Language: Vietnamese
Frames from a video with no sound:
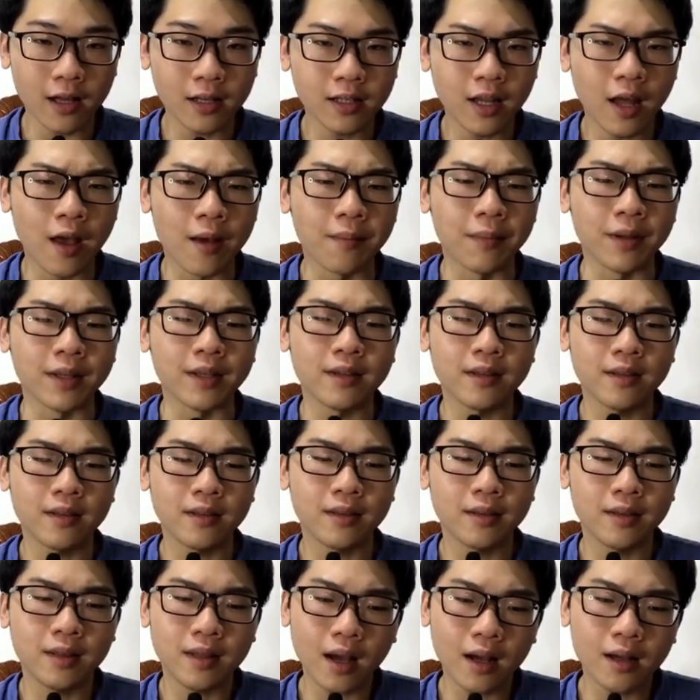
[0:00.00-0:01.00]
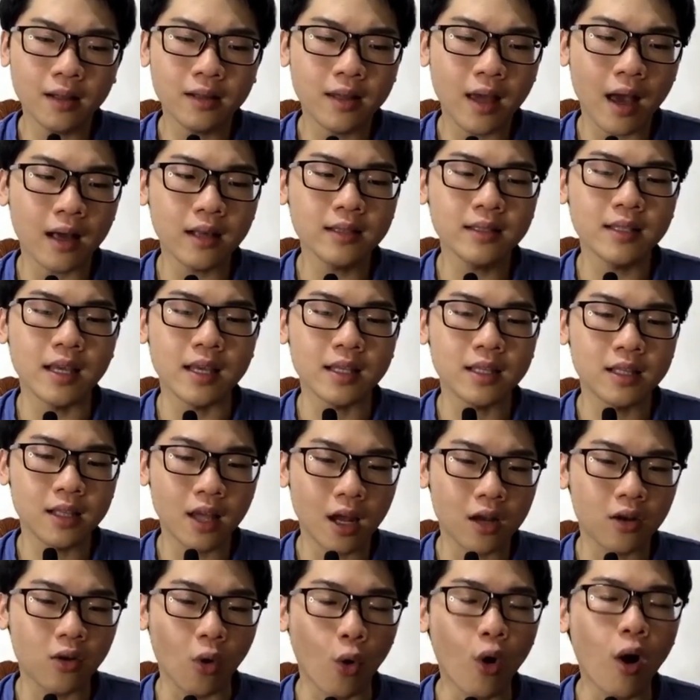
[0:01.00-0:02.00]
thì mình chắc chắn sẽ
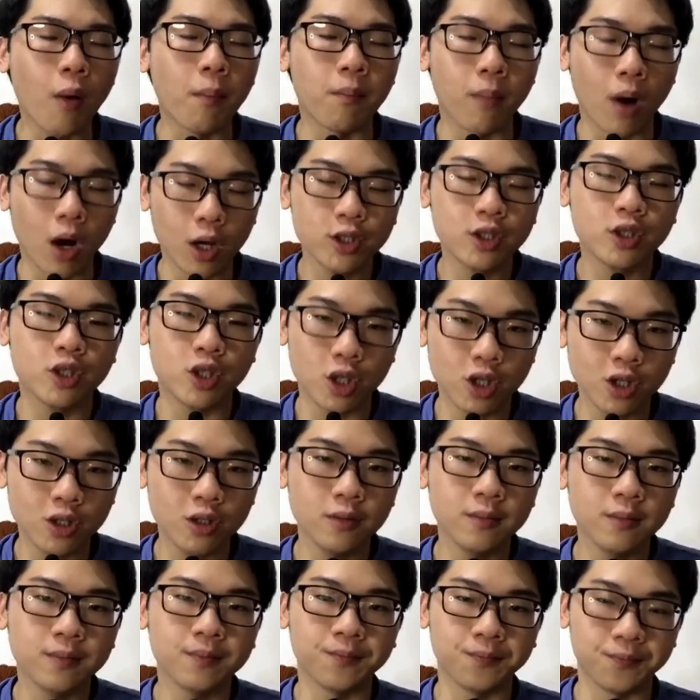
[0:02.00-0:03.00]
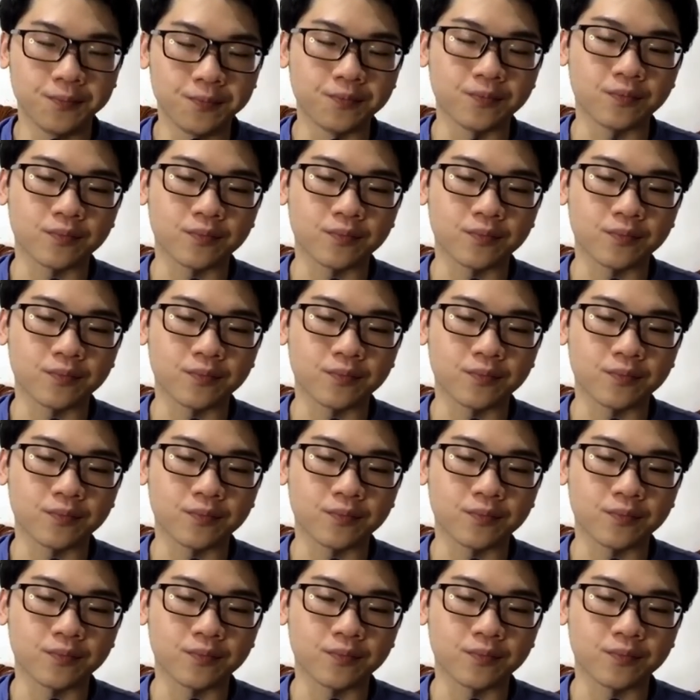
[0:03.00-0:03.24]
tranh thủ học MOS trước. Ừ.